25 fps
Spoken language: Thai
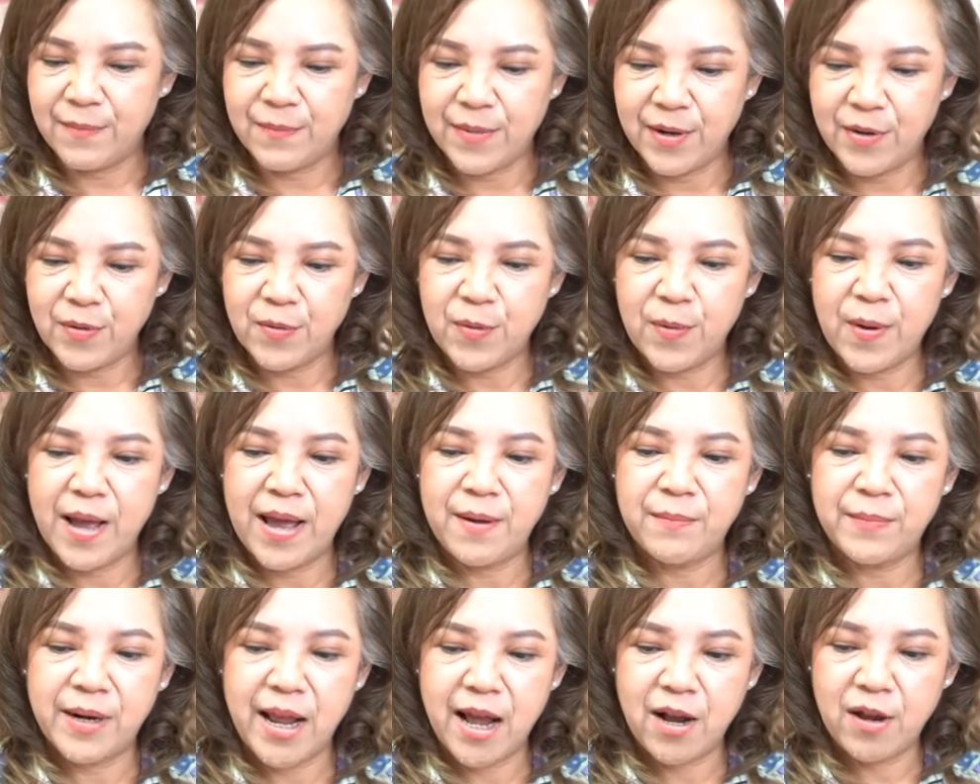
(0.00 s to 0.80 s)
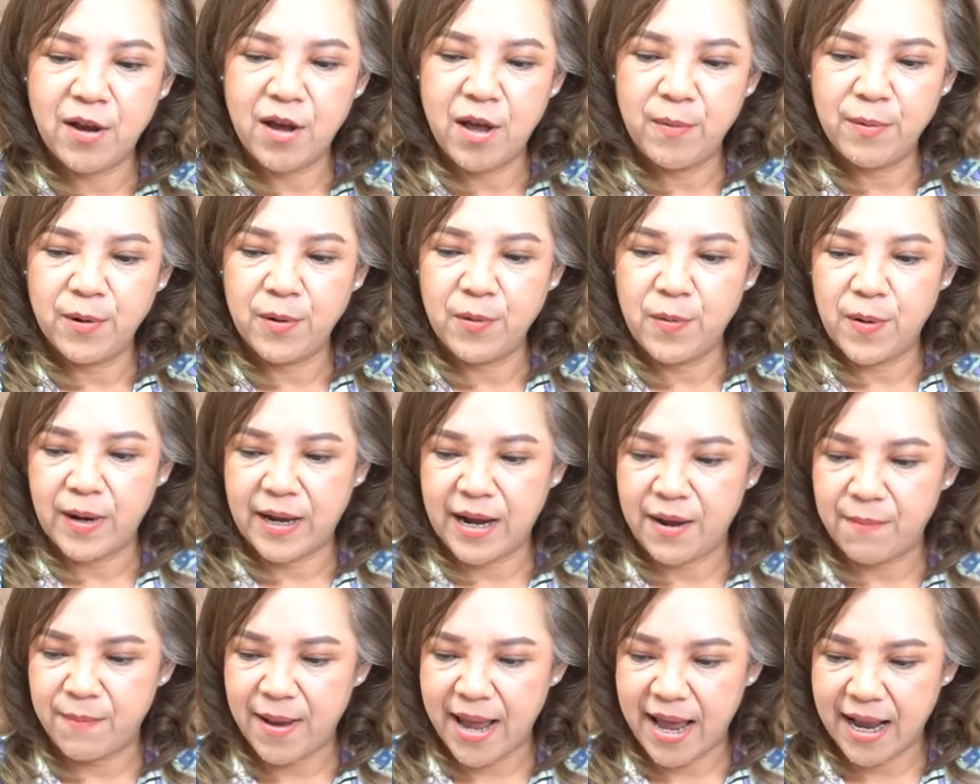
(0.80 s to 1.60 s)
มาดูความรักครอบครัว
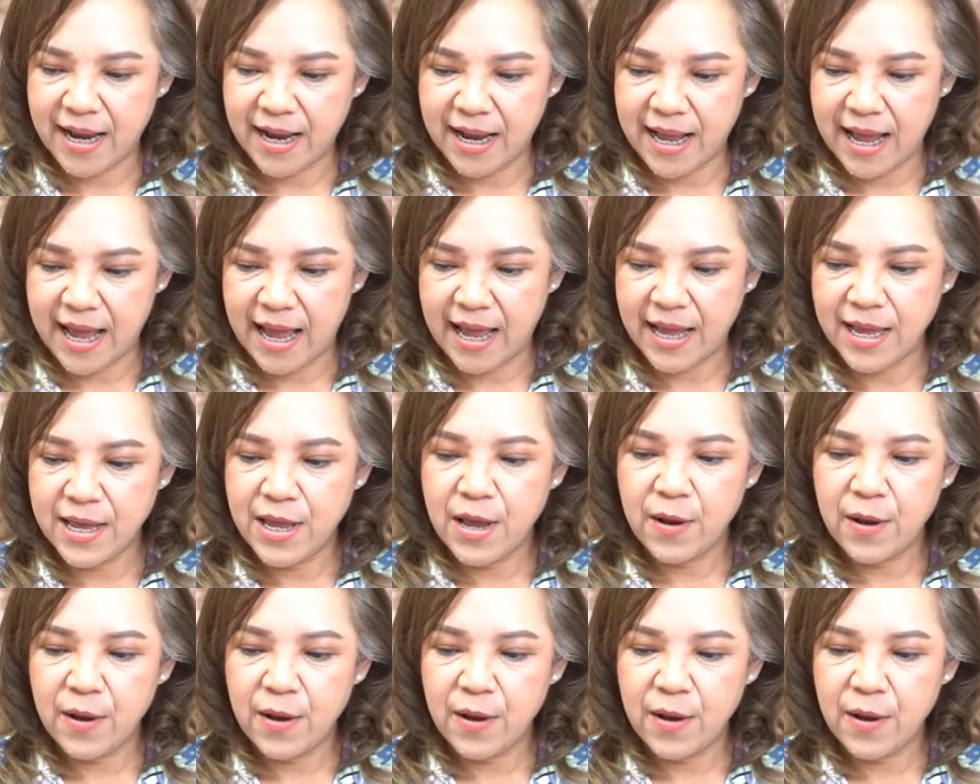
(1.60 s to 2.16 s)
กันบ้างค่ะ